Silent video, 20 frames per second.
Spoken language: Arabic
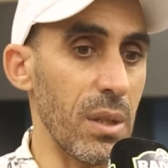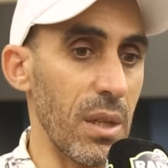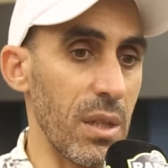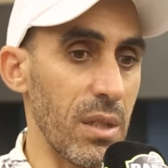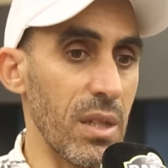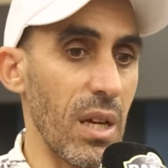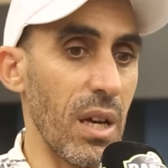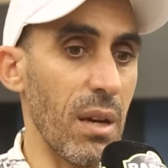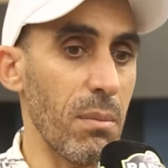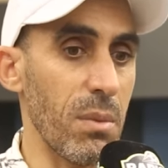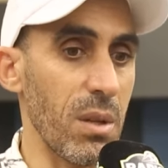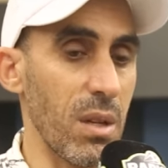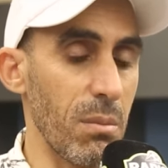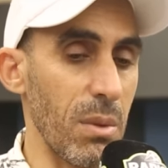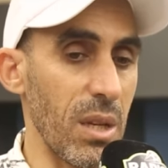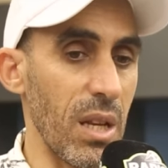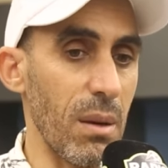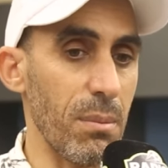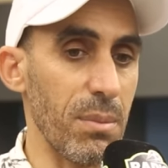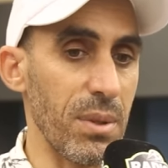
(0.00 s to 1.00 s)
لان من
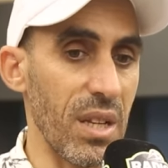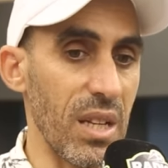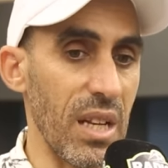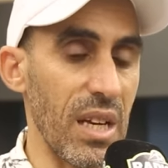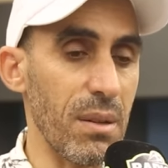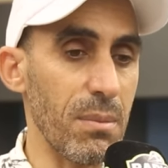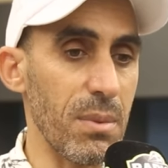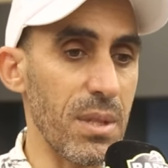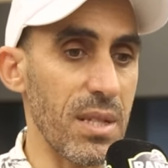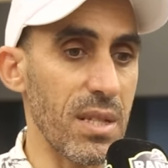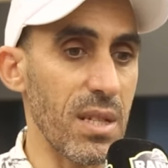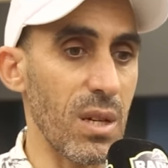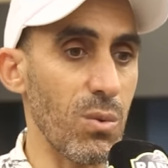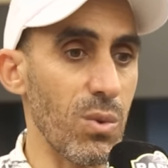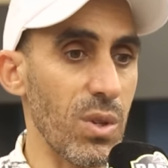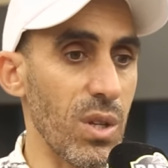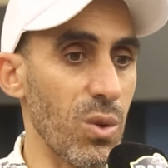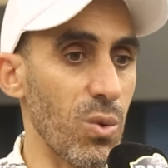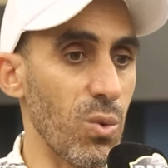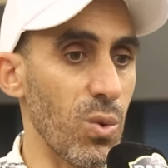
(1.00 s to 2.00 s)
الملعب ديال عربي
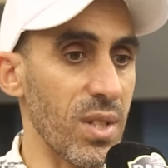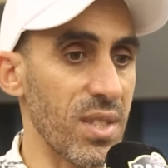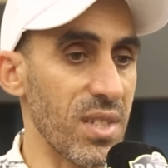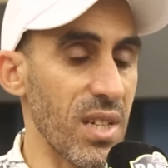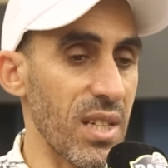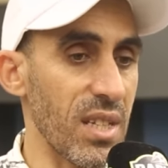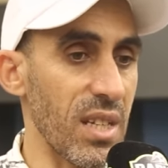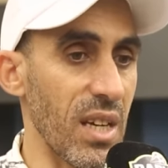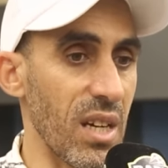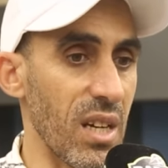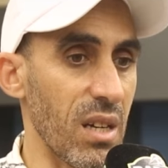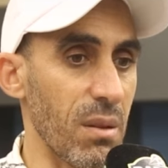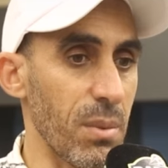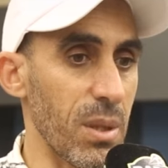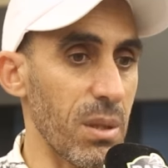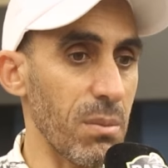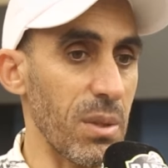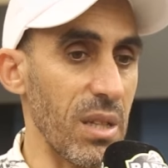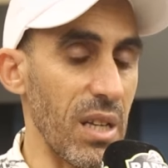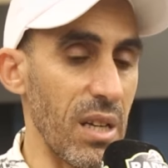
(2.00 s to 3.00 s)
الزاولي هو ثاني
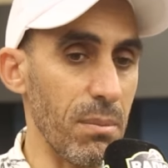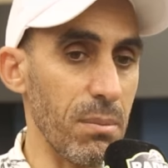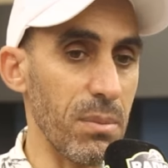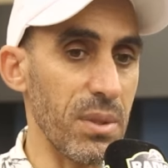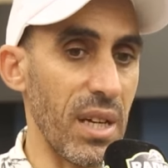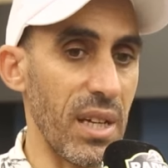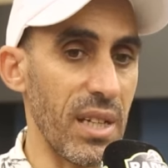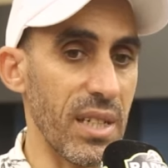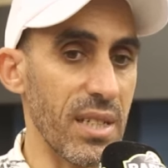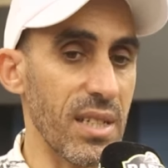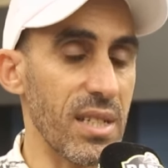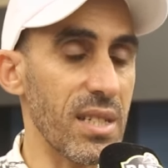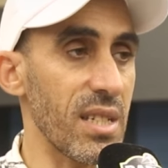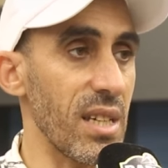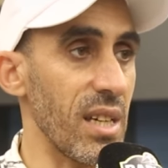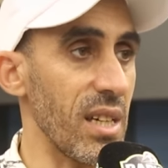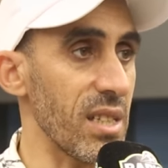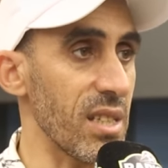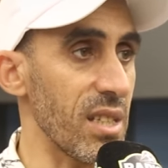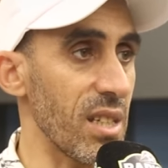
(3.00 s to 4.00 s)
اكبر ملعب من ناحيه
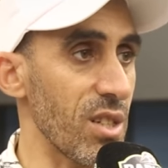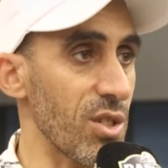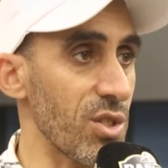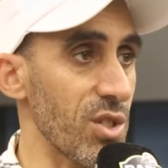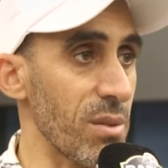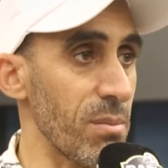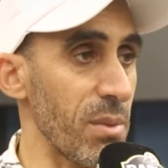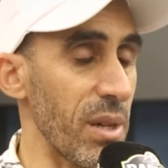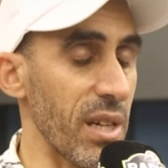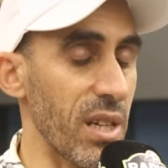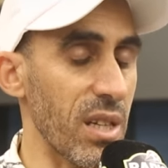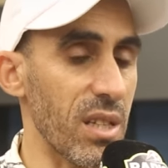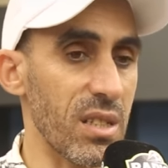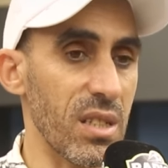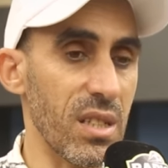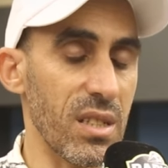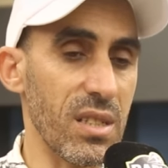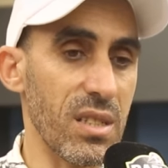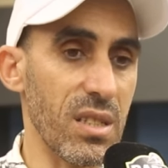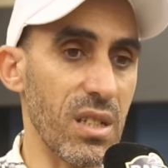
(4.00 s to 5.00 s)
السعه ديال الجماهير
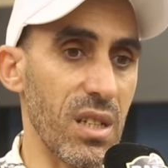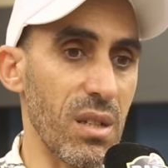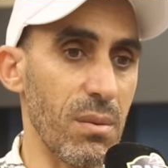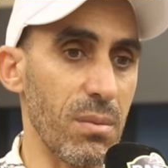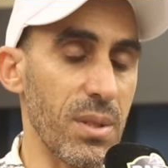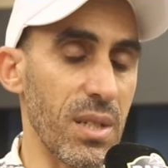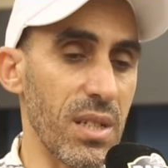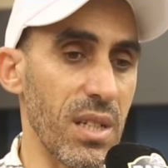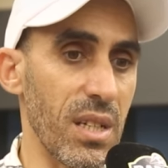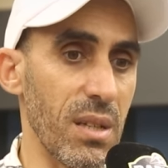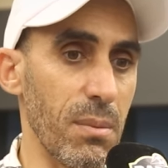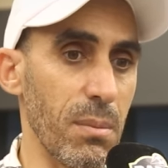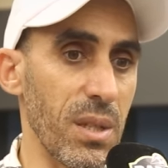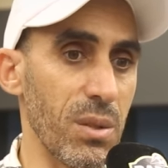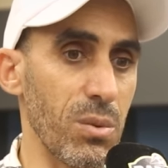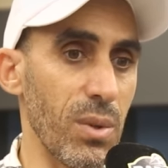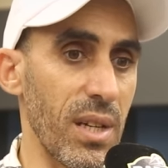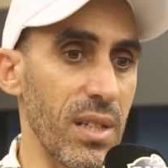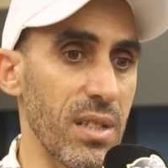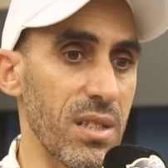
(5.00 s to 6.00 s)
تقرب تقريبا
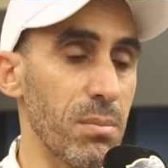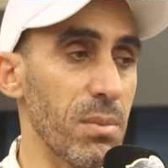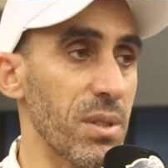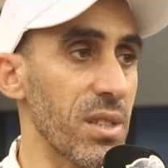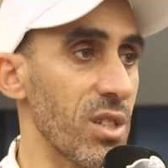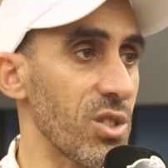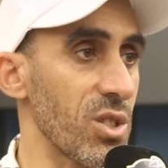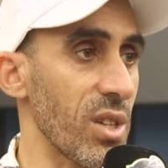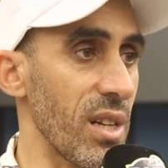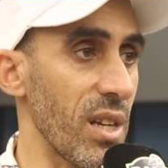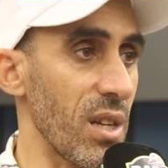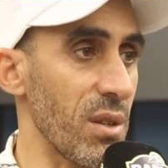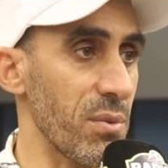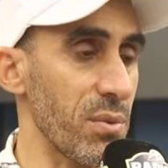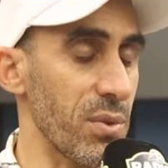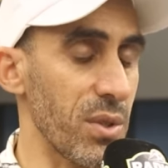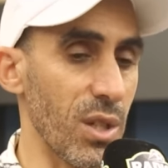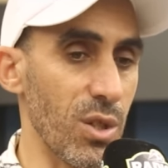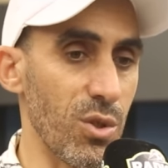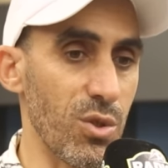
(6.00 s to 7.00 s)
واحد 18000
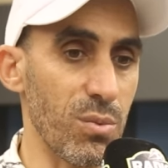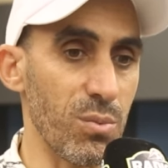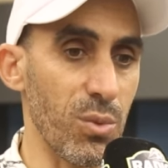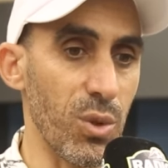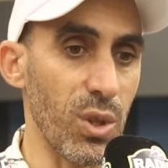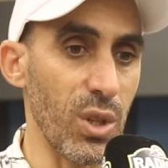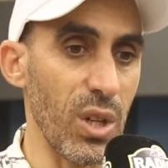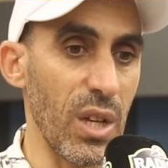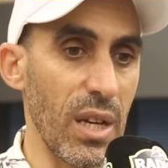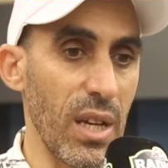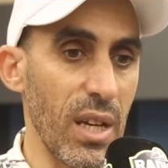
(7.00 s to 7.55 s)
ديال الجمهور